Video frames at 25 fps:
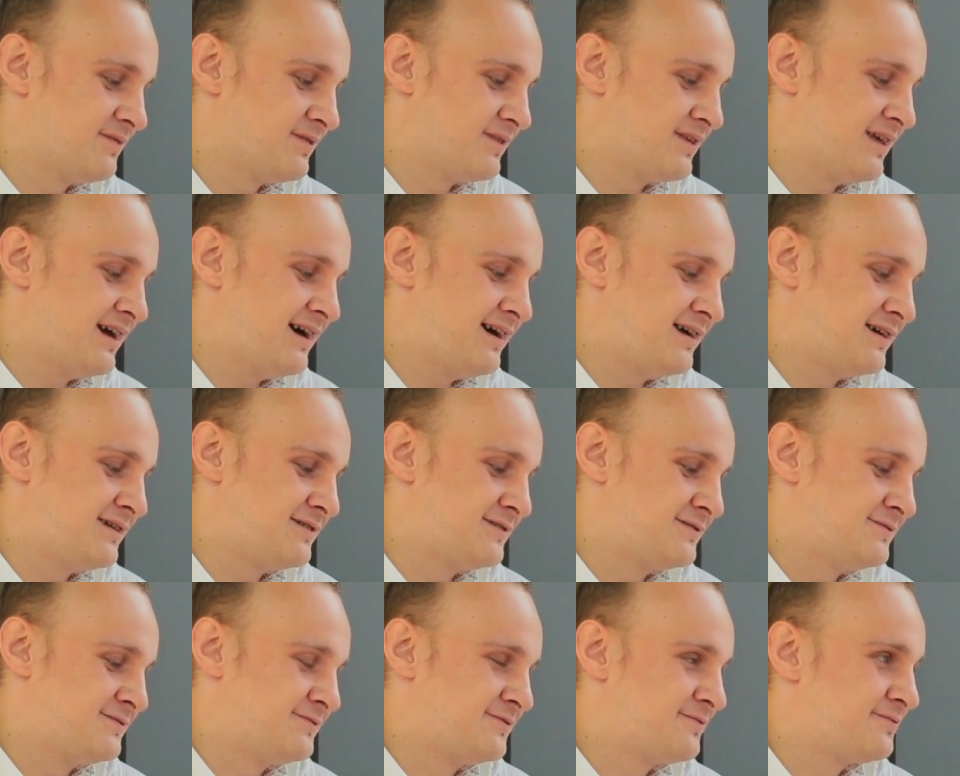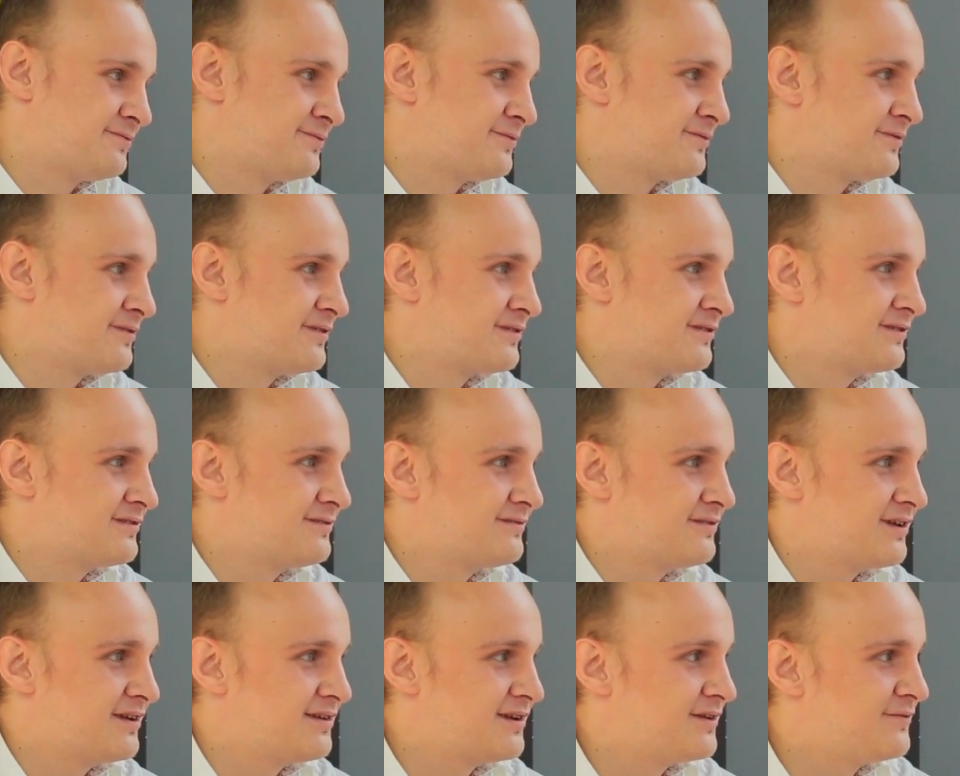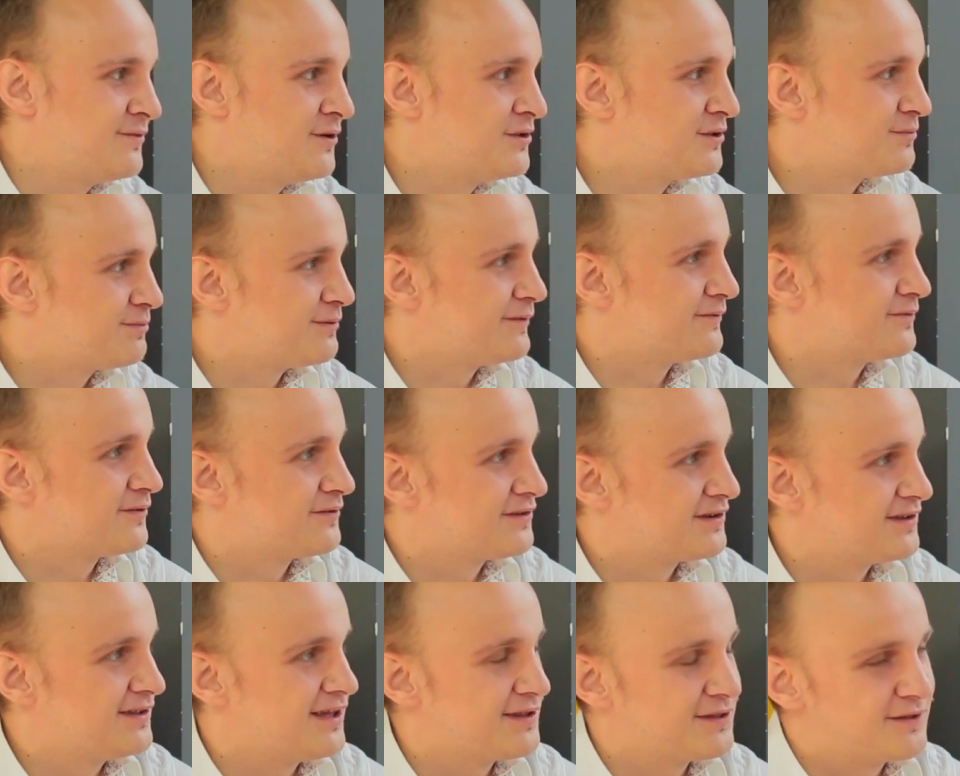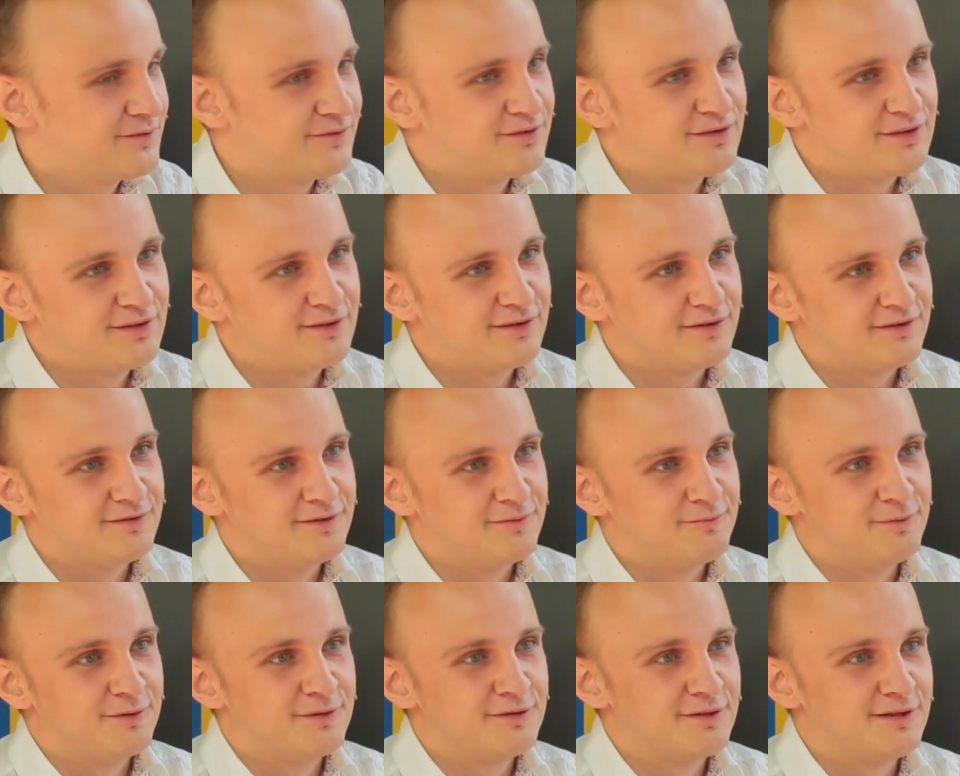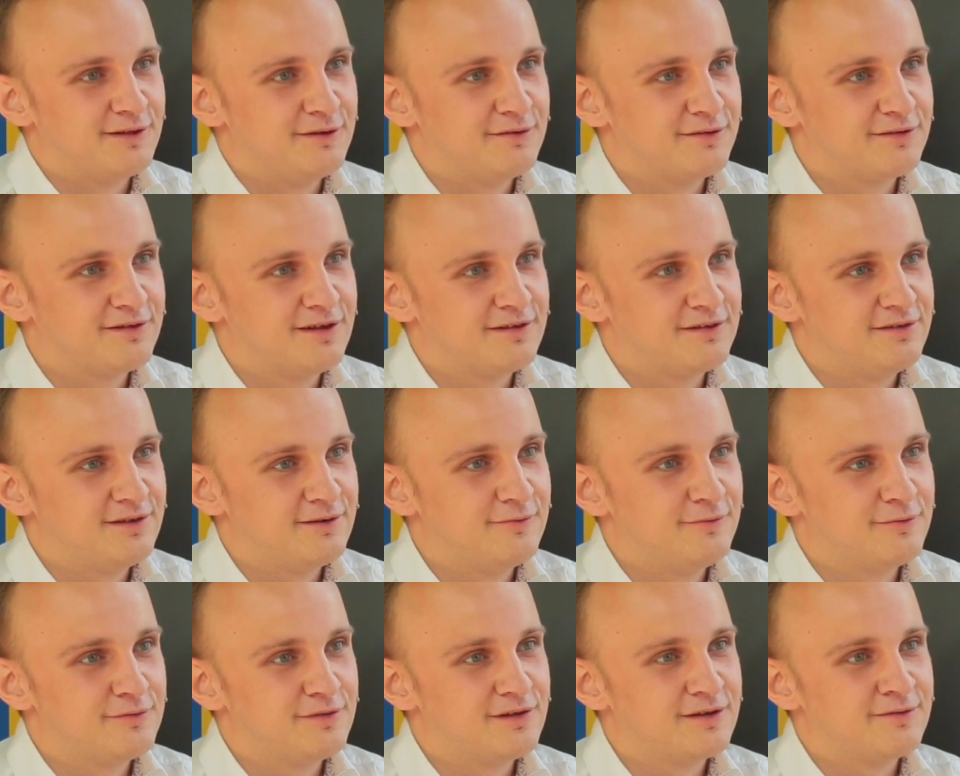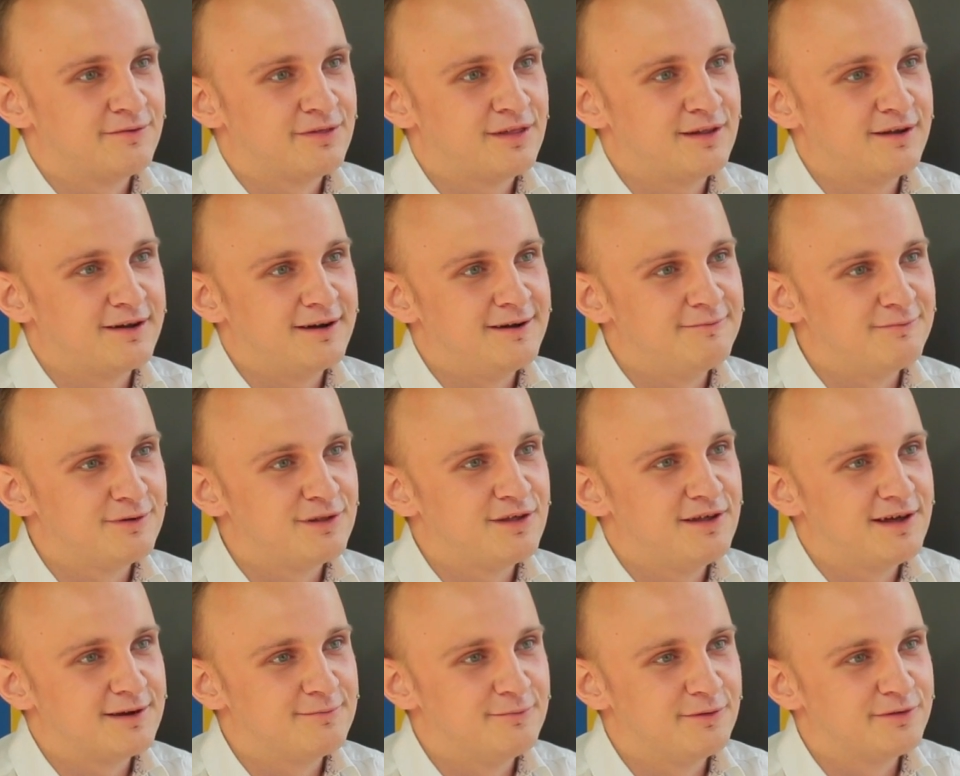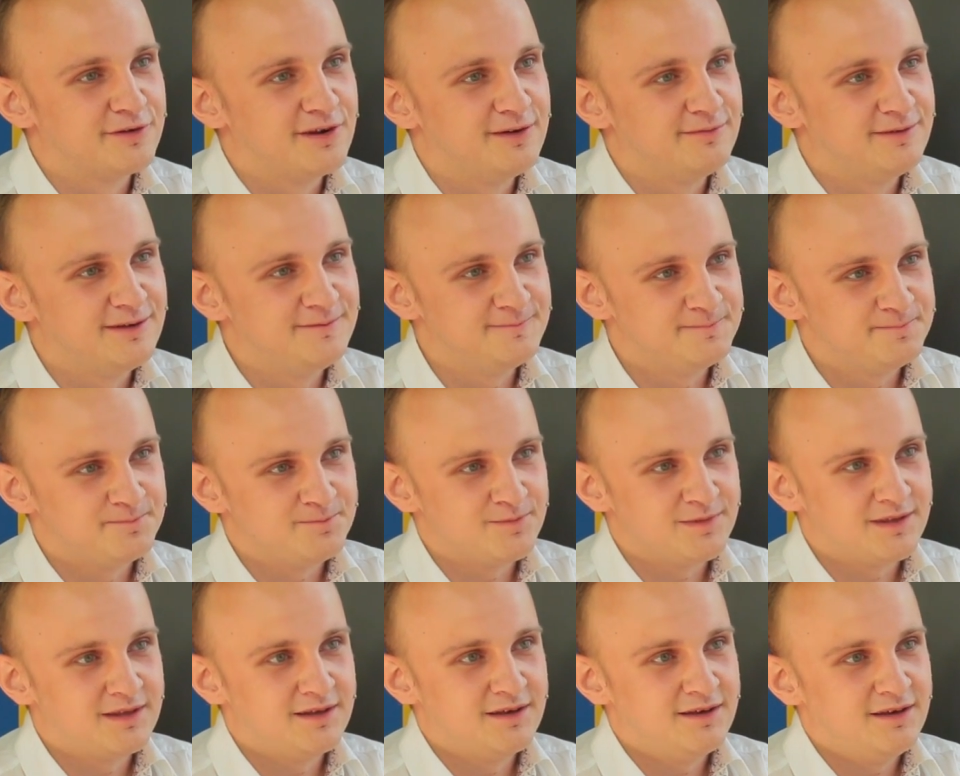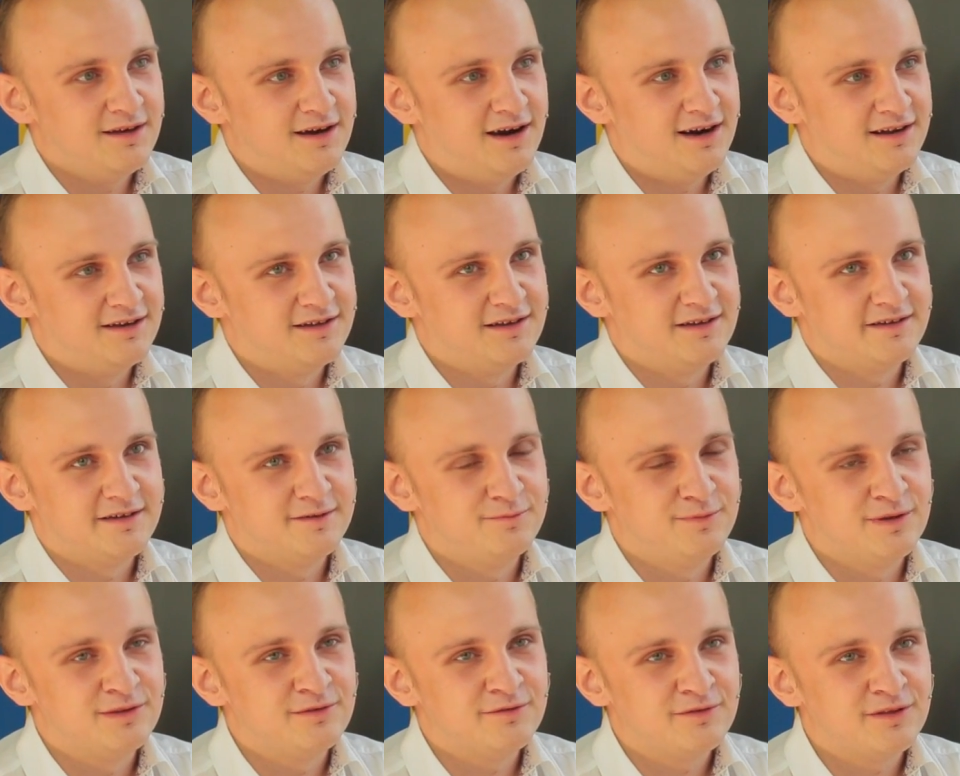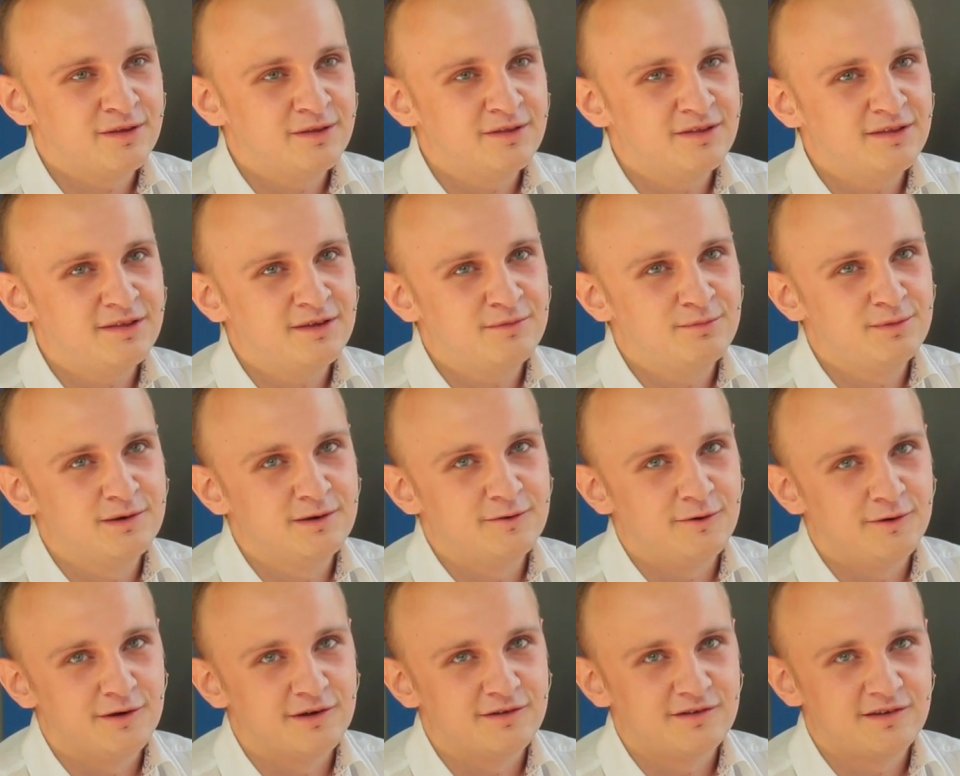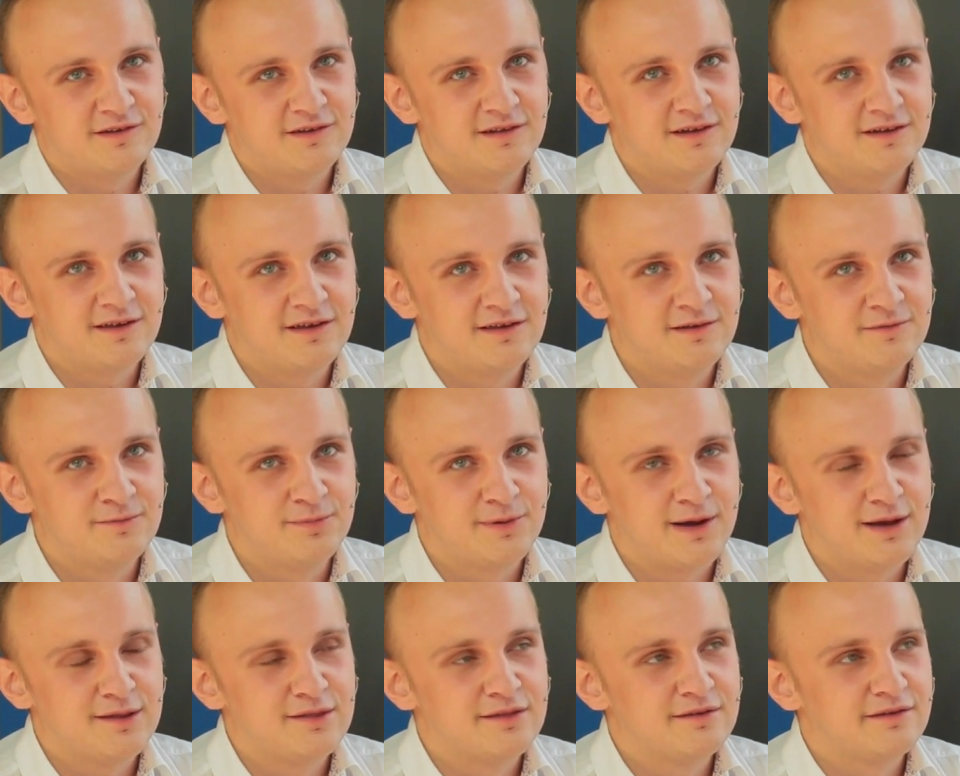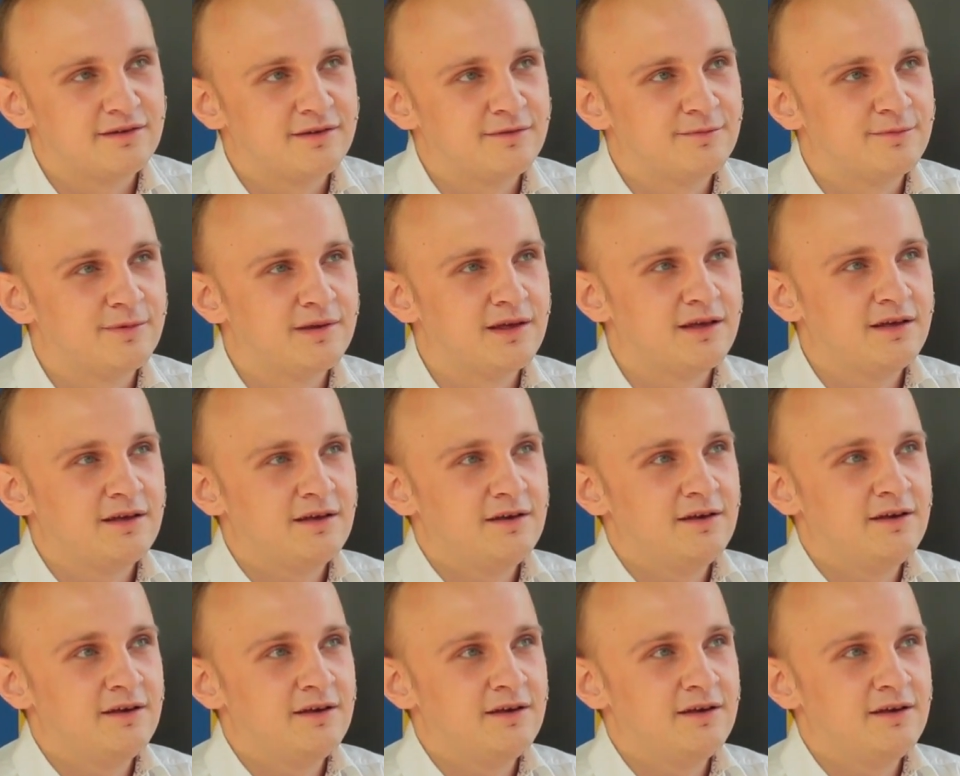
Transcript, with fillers: Ja szczerze wątpię w to, że da się wszystko dopiąć na ostatni guzik. Staramy się jak możemy ale chyba no, nie, nie było jeszcze takiej imprezy, żeby,